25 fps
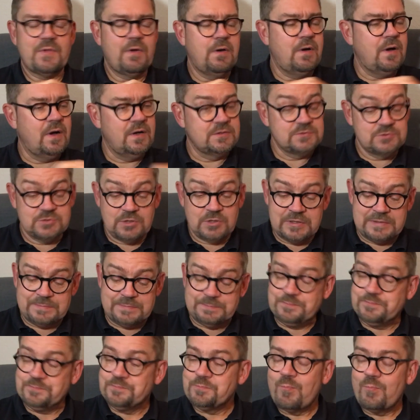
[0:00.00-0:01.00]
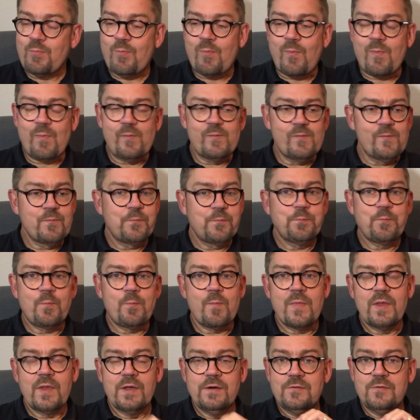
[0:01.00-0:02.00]
Ah, toll.
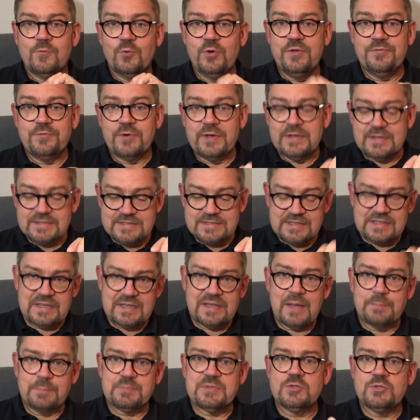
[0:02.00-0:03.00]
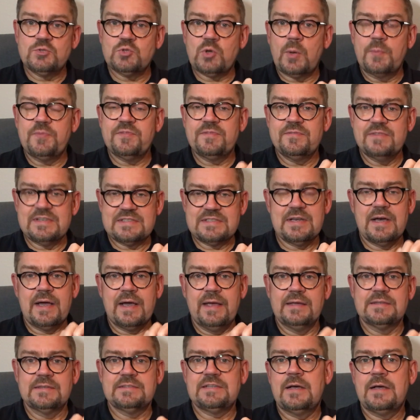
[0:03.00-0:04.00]
Wo ich vorhin gesagt habe, ich habe den Tropfen Wasser
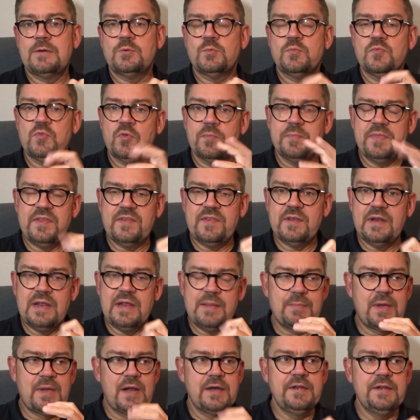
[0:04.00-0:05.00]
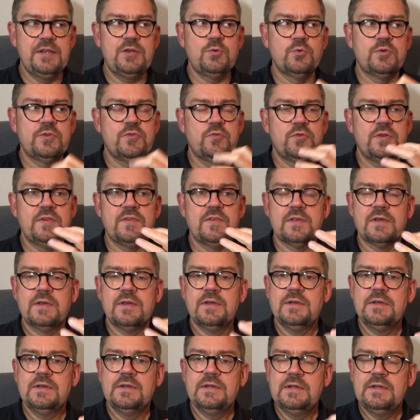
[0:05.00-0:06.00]
reingetan, um so ein bisschen eben halt nicht nur so diese
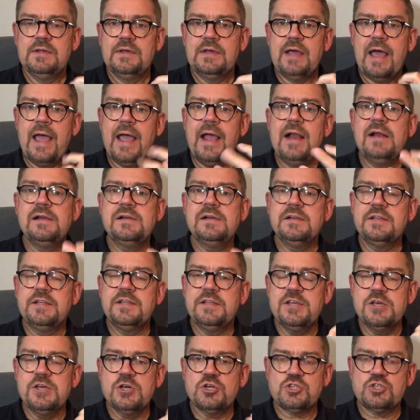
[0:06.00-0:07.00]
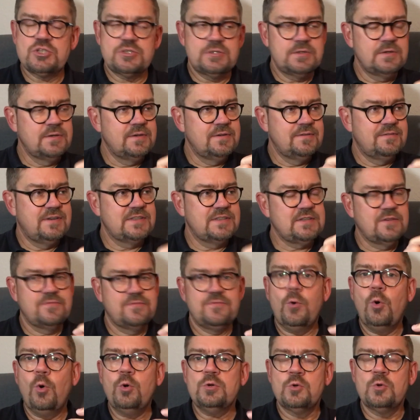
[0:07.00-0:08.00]
hellen
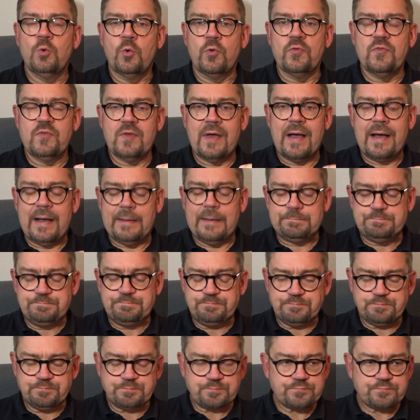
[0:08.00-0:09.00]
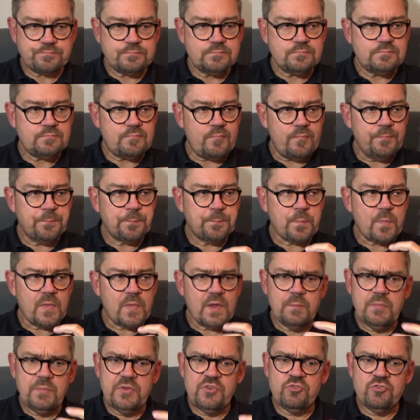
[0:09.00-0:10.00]
Kirsch-Wasserfruchtnoten zu haben.
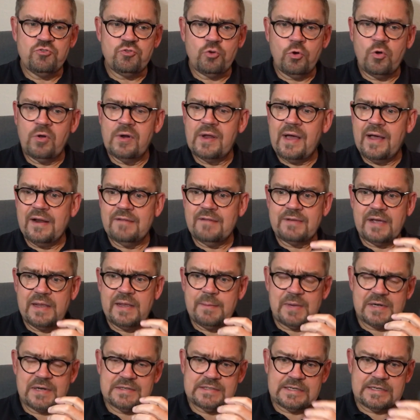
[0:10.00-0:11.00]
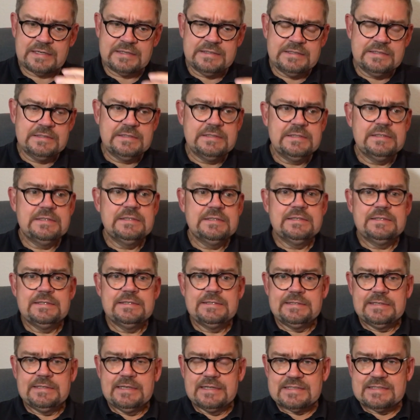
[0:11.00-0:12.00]
Ein bisschen Schokolade war immer da.
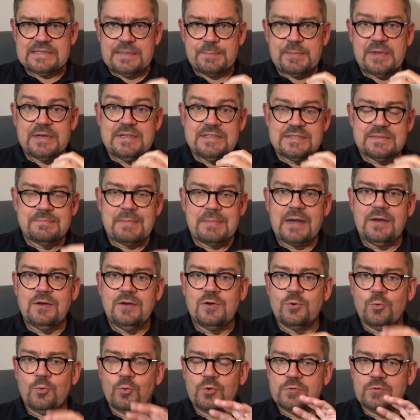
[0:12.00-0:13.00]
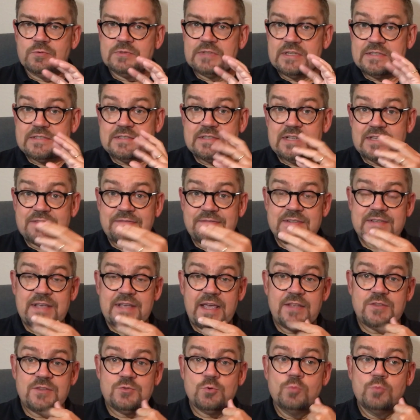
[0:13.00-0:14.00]
Jetzt hat man diese Mandelnoten und das ist das, was
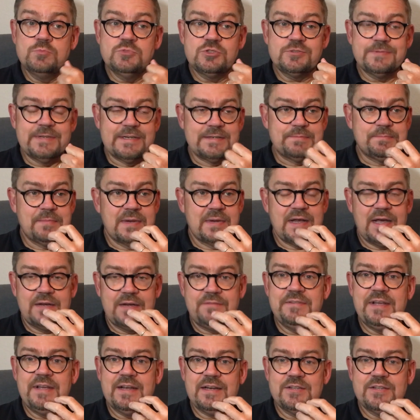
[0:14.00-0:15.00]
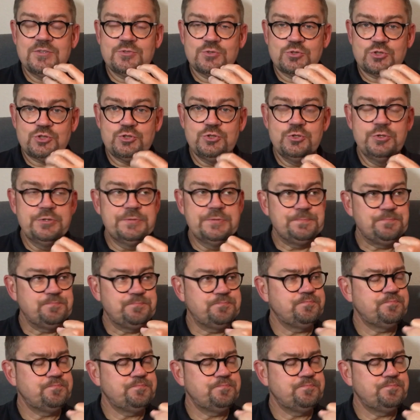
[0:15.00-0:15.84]
echt so umschwingt. Man hat wirklich so schön,